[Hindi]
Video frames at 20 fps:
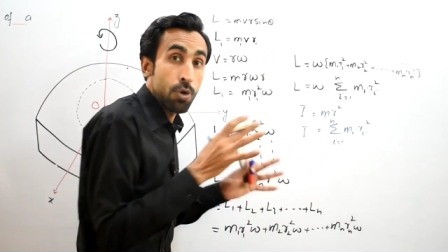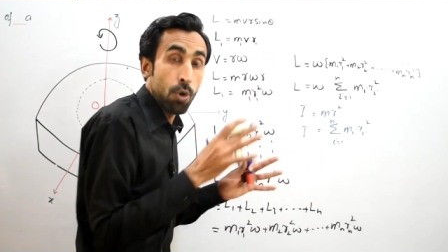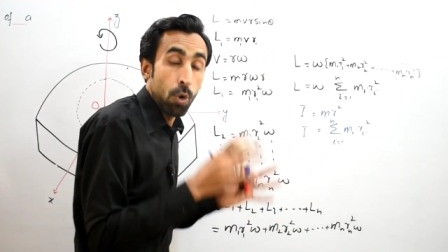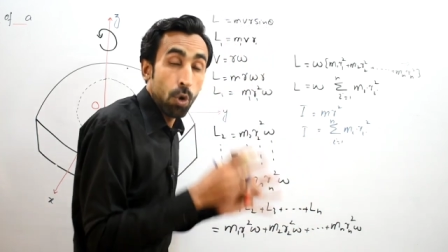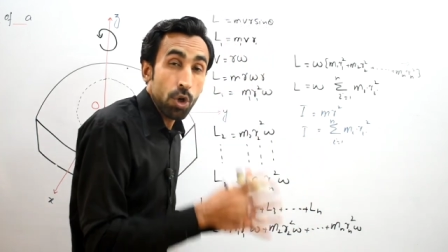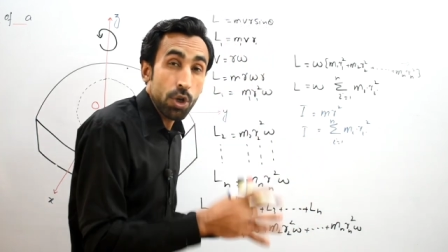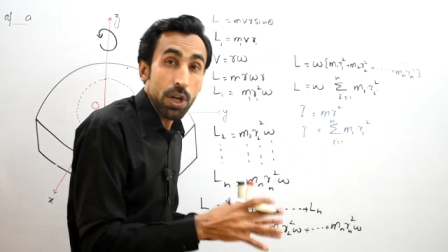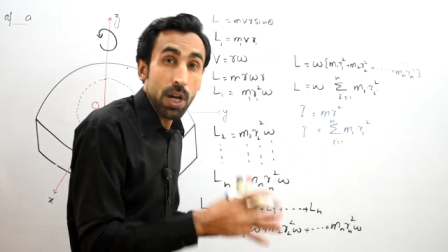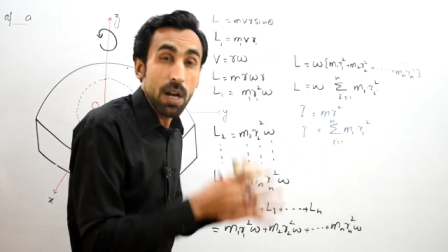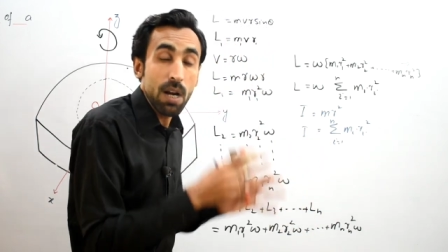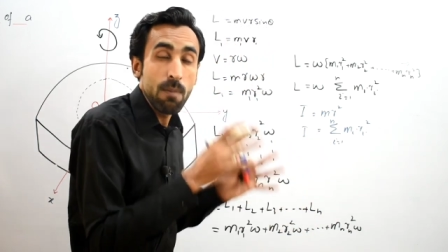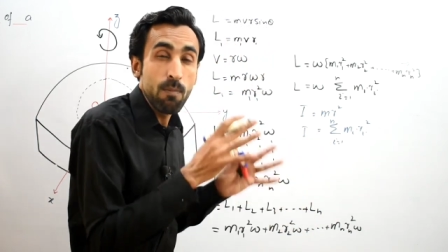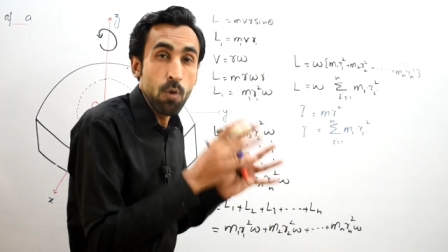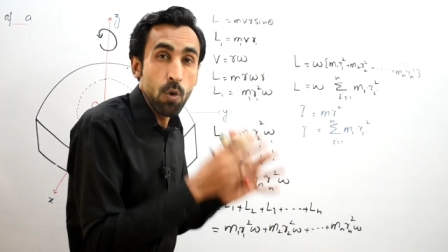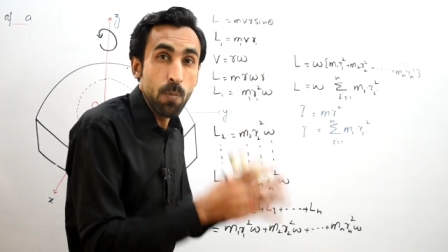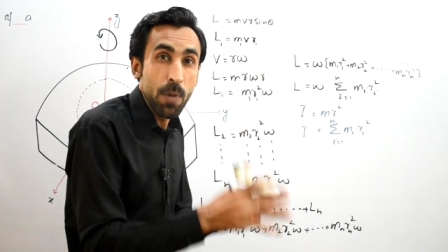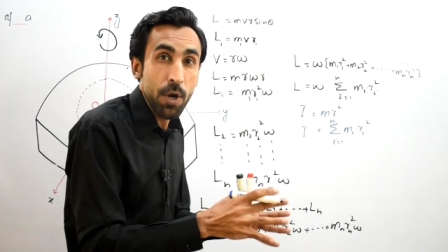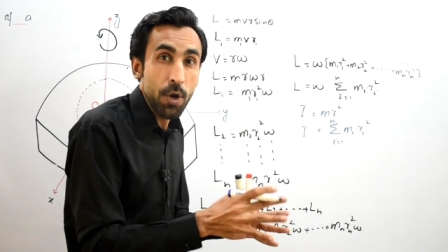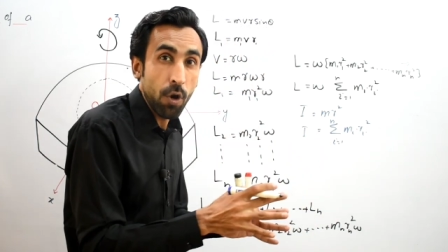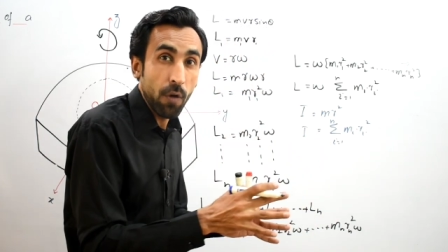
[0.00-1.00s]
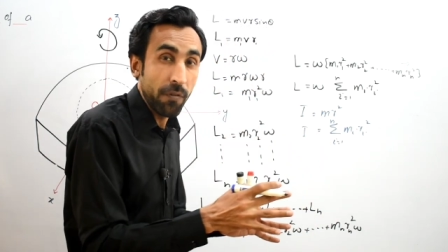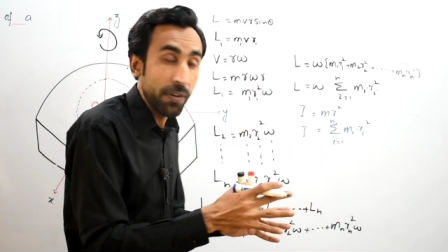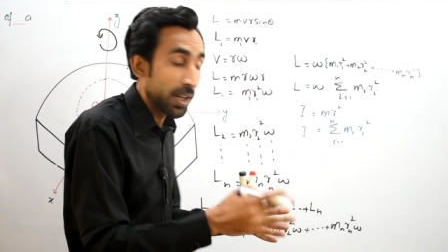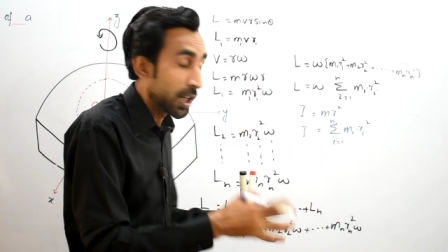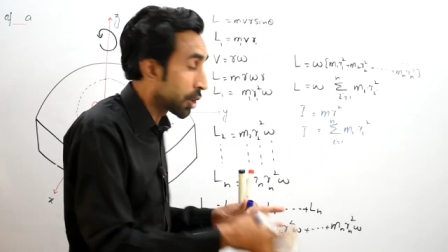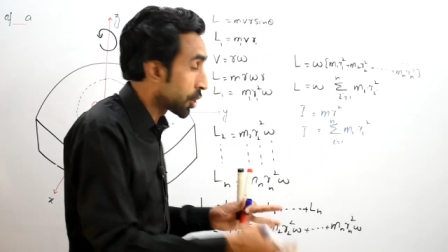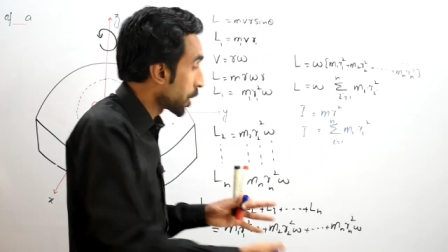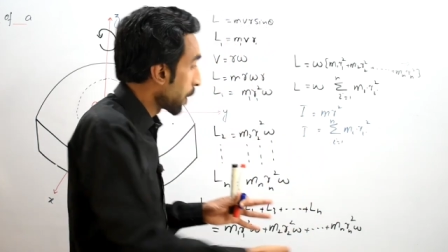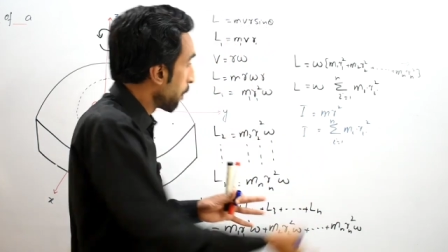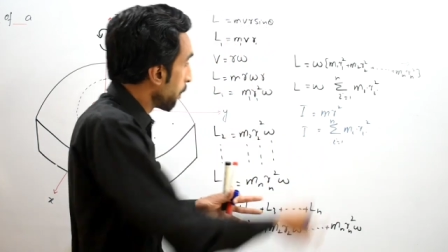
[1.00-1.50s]
टोटल मूवमेंट ऑफ
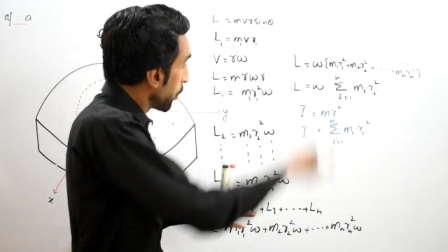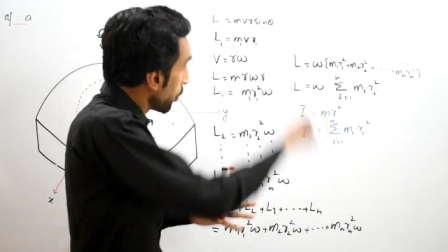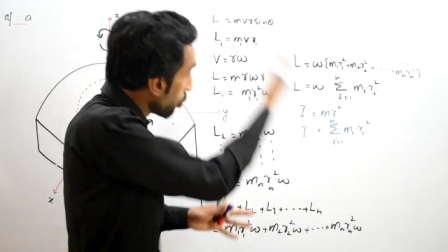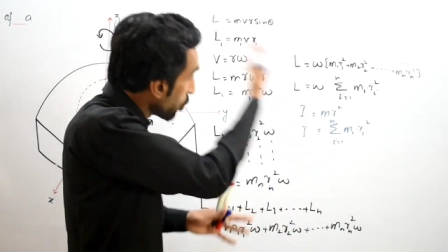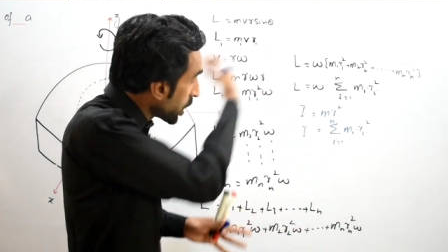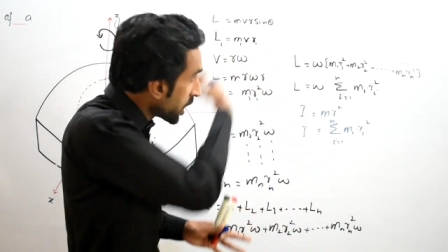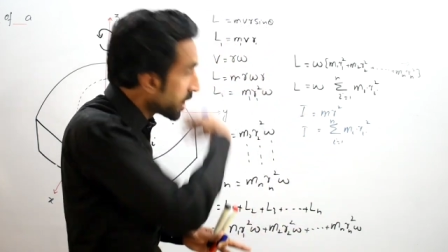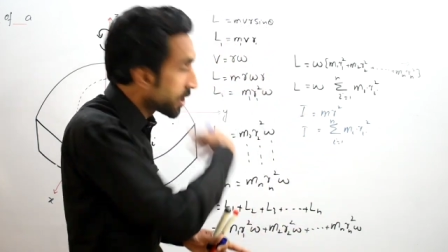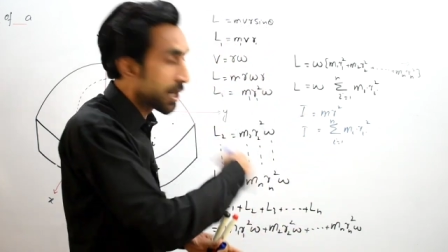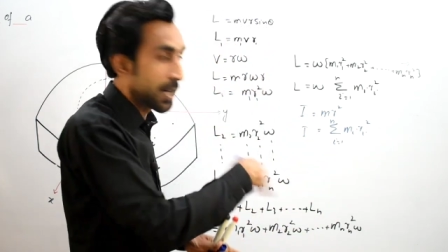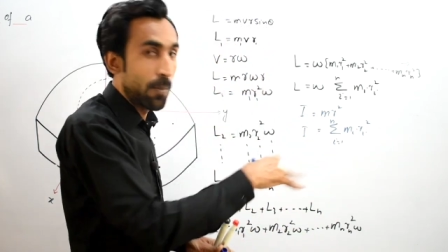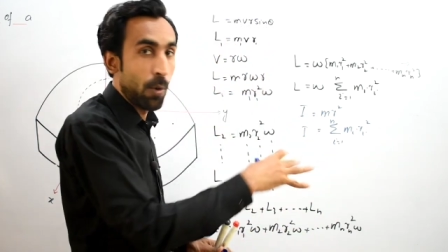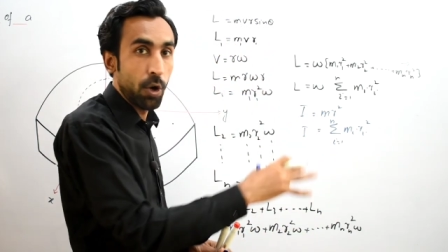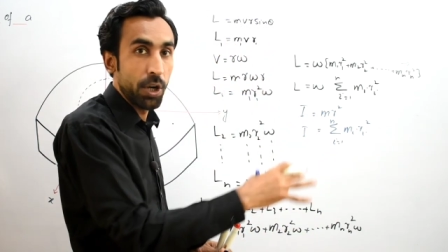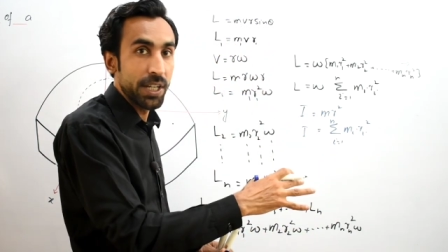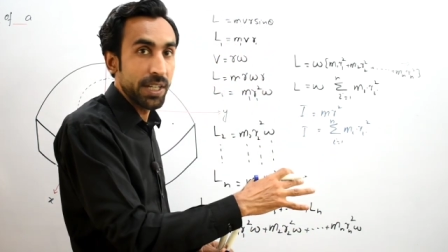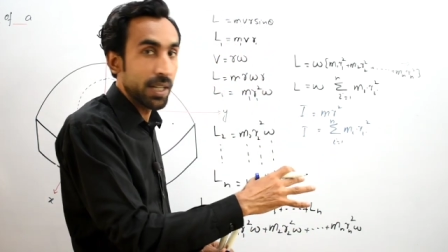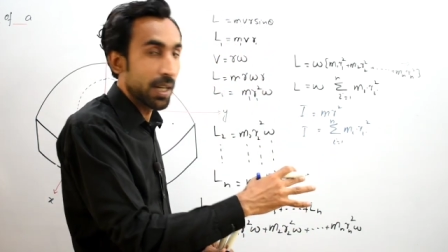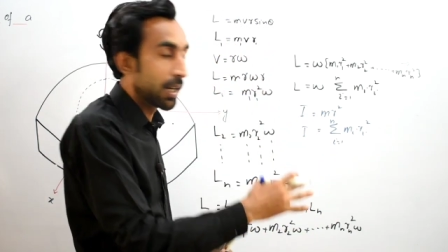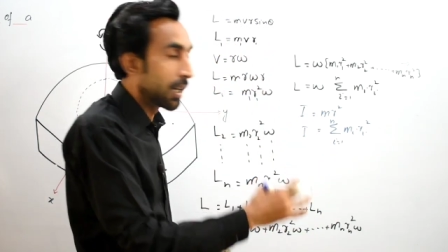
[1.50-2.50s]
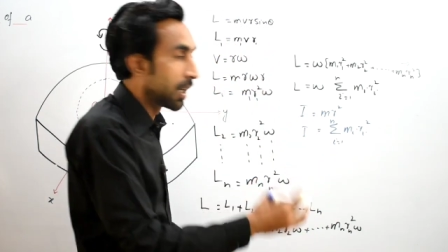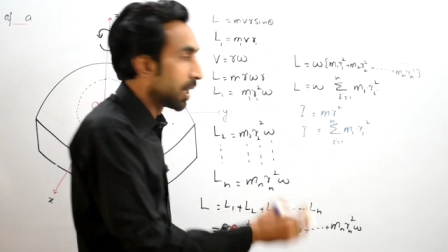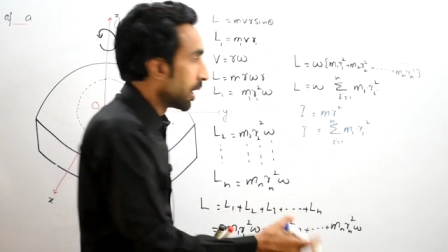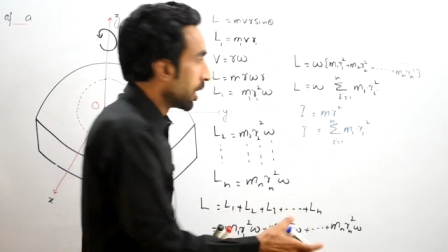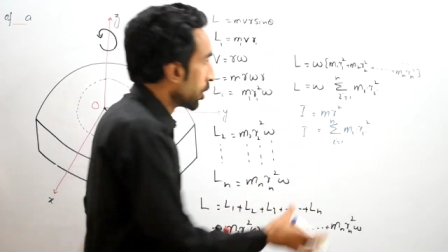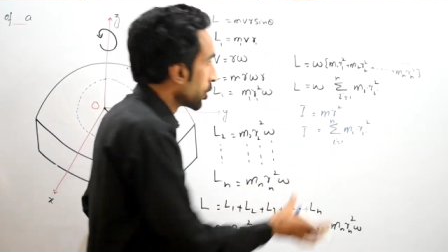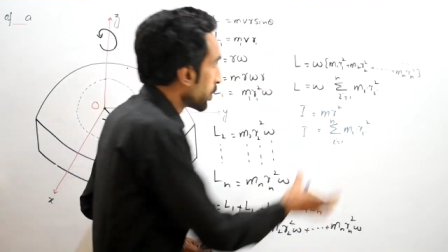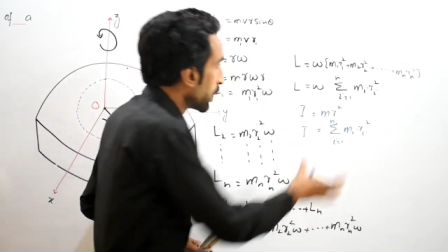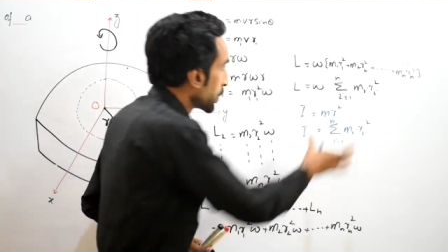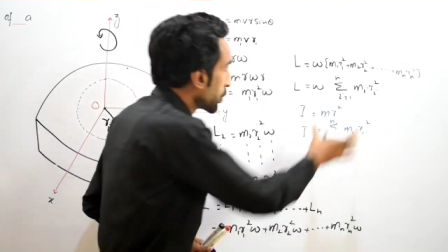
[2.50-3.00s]
इनर्शिया पूरी रिजिड बॉडी का
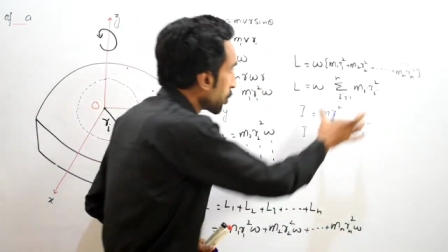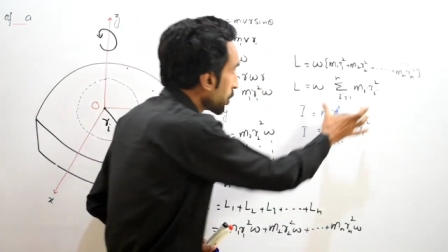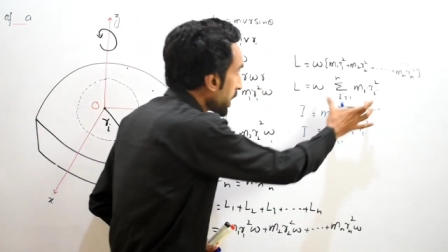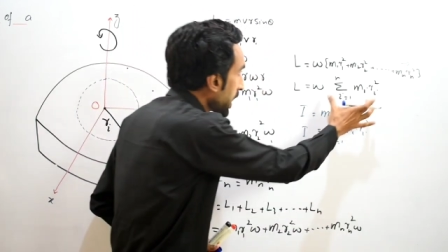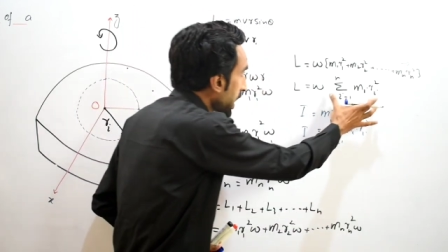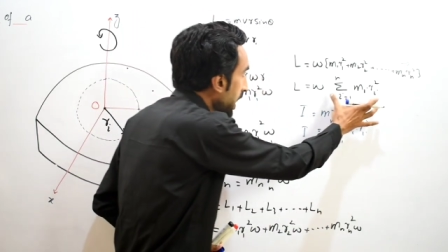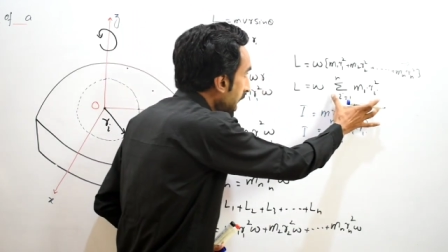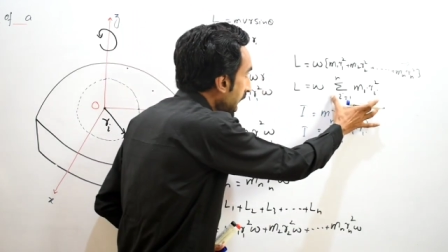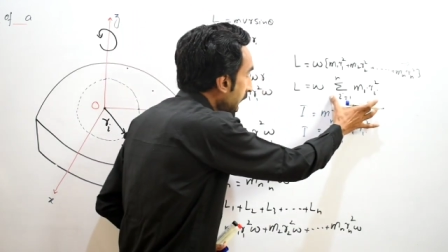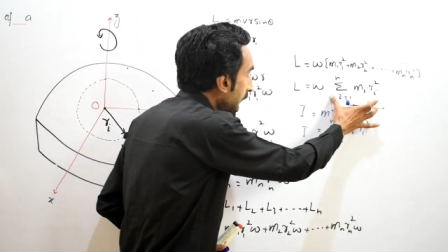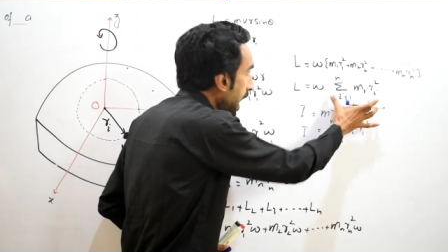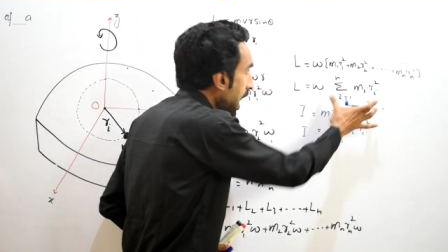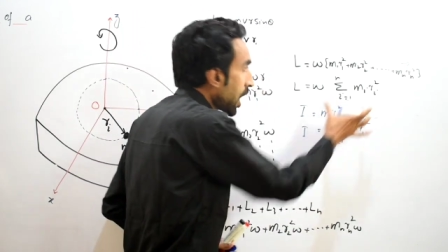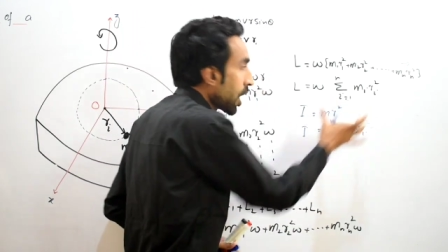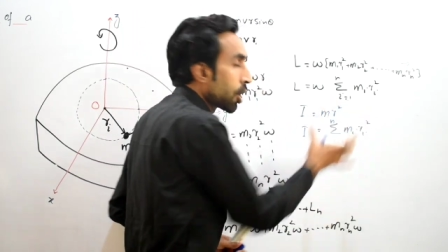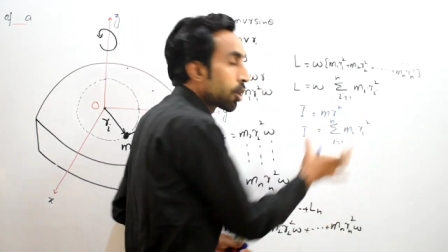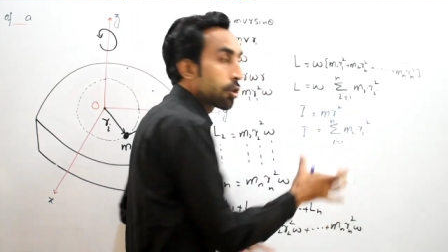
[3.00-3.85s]
तो बच्चों ये क्या है